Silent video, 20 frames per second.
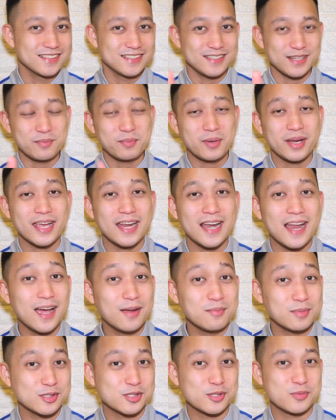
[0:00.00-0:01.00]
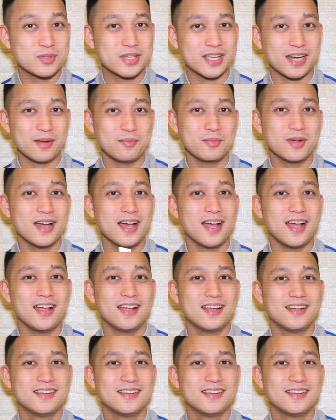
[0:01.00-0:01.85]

Siyempre, kailangan mag-subscribe ka.